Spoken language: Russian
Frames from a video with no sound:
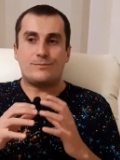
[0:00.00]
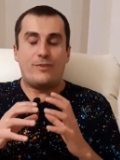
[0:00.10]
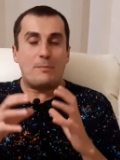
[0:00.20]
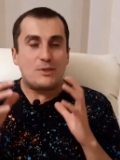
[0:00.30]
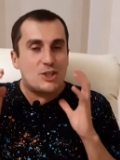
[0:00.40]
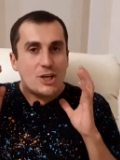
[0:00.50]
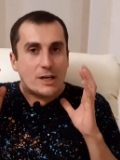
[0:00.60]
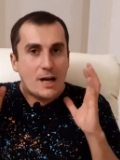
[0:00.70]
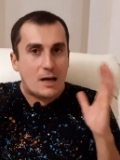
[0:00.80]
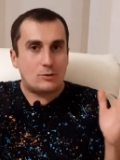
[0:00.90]

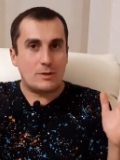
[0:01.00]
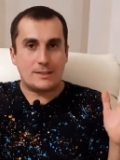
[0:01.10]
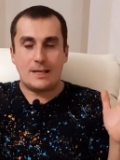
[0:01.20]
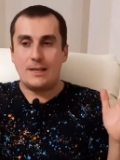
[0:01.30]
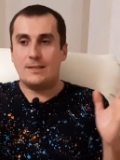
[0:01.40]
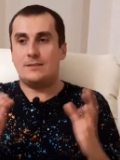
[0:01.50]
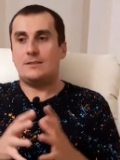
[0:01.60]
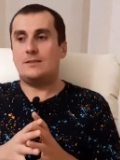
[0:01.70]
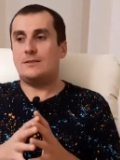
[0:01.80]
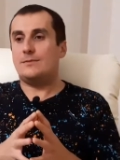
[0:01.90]
Вообще, как туда
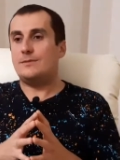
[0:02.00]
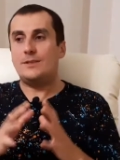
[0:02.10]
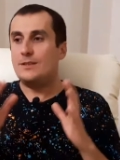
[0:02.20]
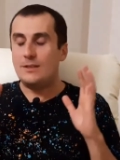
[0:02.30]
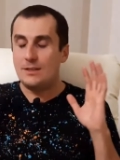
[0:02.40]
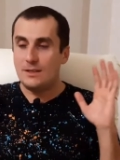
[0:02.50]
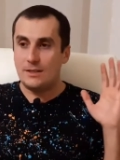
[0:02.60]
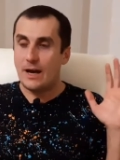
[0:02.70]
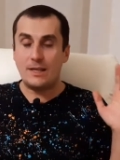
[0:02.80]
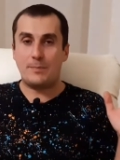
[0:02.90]
залезть? Не,
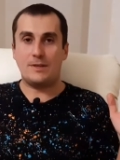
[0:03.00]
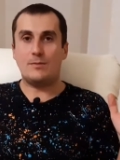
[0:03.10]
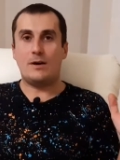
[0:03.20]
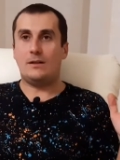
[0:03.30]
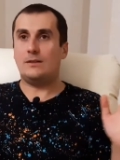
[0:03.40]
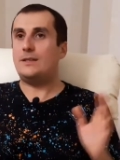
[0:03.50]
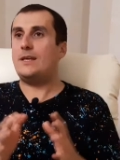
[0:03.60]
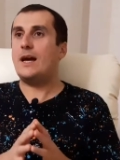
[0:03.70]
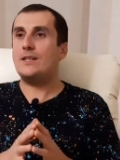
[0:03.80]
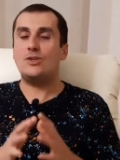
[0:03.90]
я не понимал,
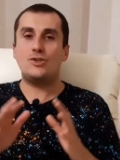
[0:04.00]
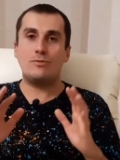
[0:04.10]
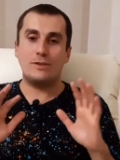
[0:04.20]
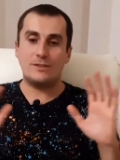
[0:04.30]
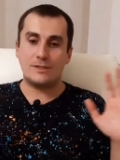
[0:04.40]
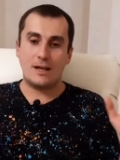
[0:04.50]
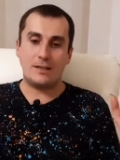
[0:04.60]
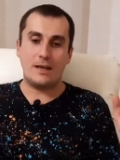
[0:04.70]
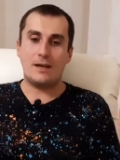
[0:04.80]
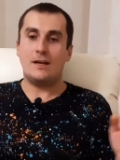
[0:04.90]
я ничего не
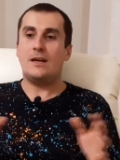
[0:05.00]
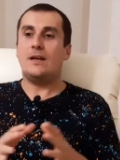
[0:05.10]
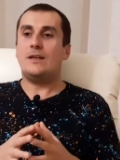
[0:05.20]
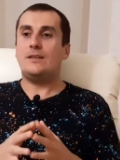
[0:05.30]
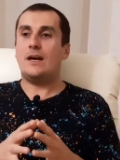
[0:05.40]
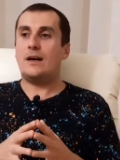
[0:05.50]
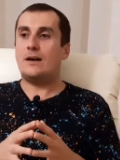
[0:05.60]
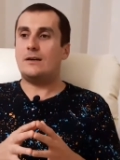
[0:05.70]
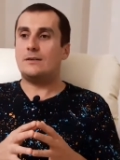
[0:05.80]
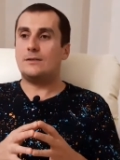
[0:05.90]
знал, я
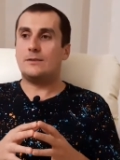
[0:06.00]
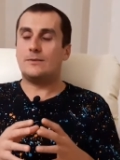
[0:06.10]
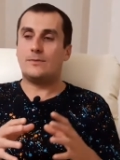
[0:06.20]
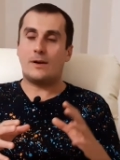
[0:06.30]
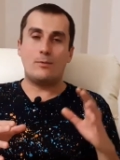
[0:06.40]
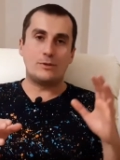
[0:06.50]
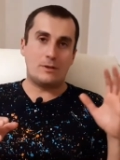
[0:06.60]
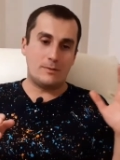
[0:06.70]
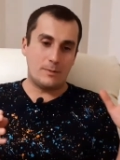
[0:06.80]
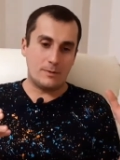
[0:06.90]
я э,
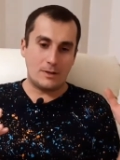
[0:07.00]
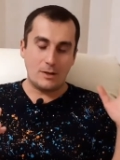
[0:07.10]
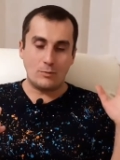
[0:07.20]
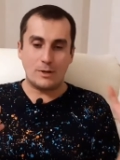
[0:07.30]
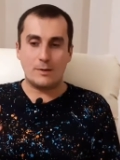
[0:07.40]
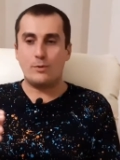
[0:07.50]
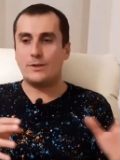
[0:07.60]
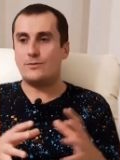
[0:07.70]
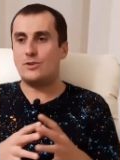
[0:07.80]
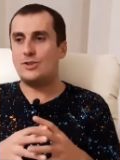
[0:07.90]
работал на наемной
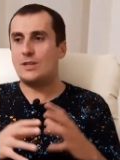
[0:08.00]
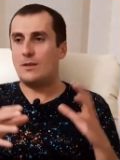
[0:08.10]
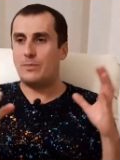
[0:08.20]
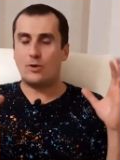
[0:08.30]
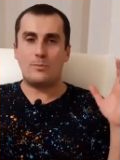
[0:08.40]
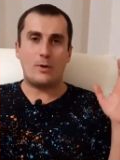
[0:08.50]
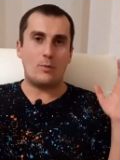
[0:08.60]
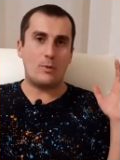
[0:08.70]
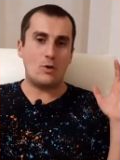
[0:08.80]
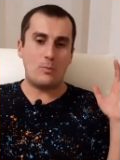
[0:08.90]
работе, все читал,
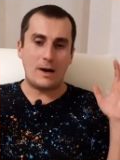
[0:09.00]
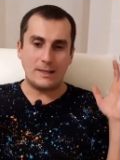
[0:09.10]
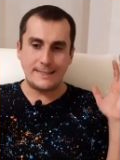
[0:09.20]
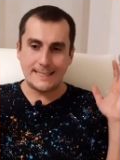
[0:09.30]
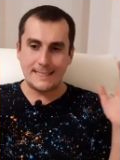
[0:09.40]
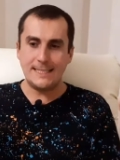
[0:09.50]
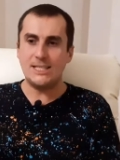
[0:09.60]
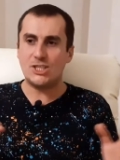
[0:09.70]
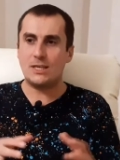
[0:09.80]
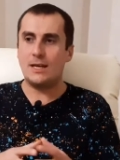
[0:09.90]
покупал эти
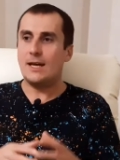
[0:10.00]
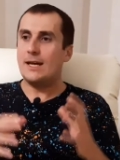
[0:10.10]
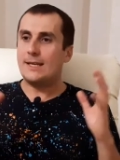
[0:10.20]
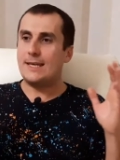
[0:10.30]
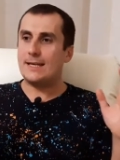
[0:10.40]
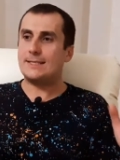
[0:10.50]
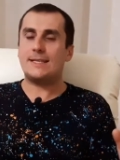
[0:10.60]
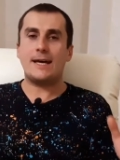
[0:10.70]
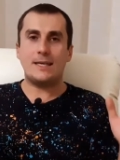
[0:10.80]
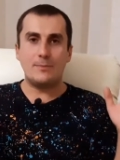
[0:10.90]
книжки,
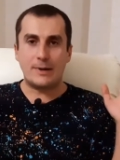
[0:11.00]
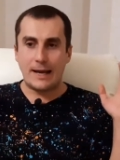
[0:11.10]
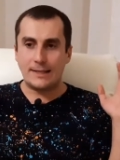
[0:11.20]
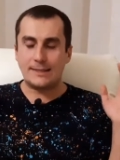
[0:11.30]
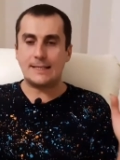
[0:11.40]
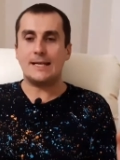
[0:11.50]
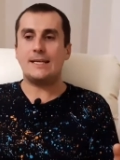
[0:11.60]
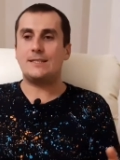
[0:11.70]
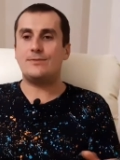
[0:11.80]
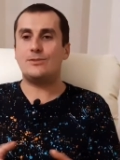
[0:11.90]
Киосаки, Брайан
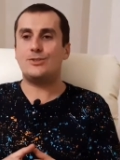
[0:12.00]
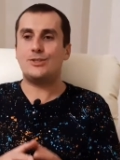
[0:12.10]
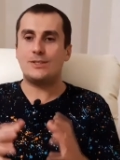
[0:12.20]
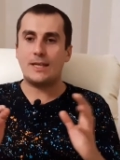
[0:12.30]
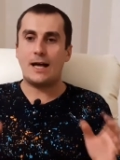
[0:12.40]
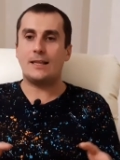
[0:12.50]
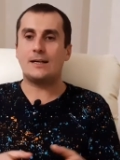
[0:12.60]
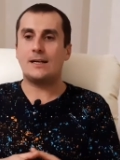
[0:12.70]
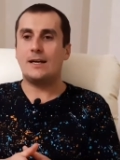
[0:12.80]
Тресси, все читал их.